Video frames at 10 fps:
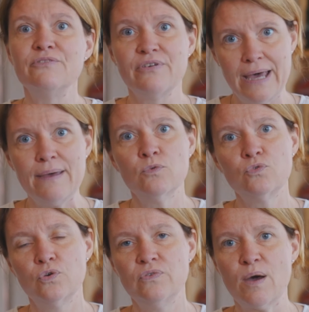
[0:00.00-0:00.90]
est vraiment
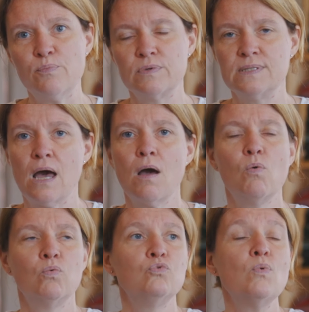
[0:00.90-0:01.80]
trop tard pour ça.
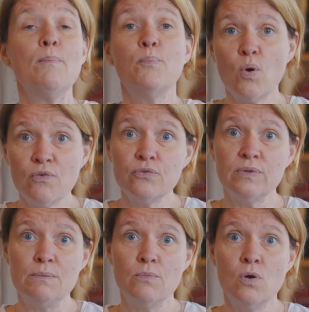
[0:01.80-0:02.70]
On doit
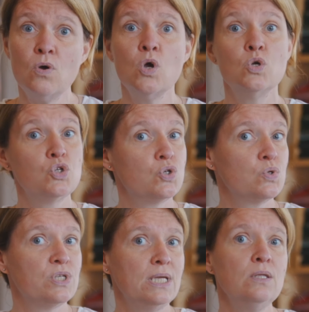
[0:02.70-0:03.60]
profondément
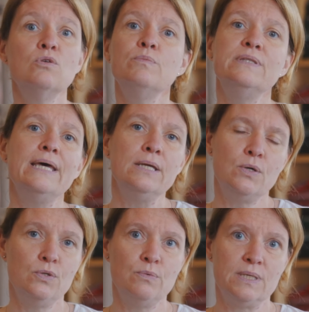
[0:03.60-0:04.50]
changer nos modèles
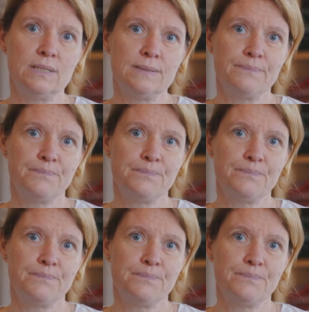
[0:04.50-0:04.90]
économiques.